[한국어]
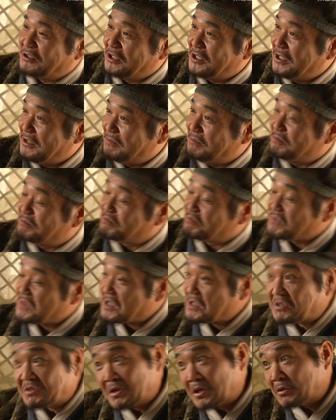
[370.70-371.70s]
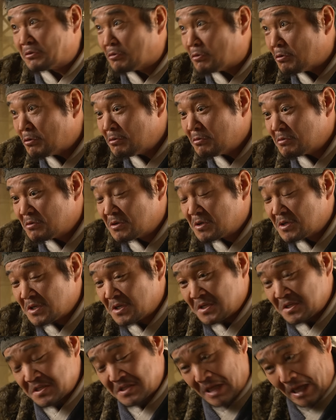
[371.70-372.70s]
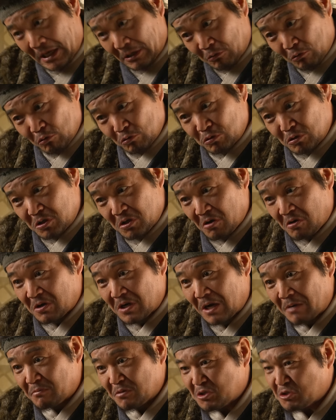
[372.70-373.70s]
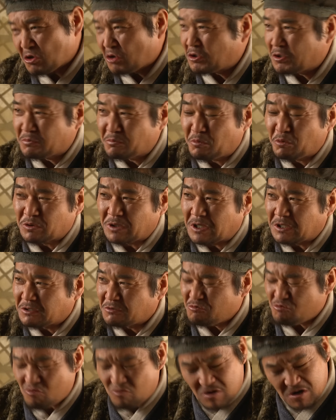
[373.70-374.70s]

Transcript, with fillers: 형님, 그래도 새로운 현감이 전임보다는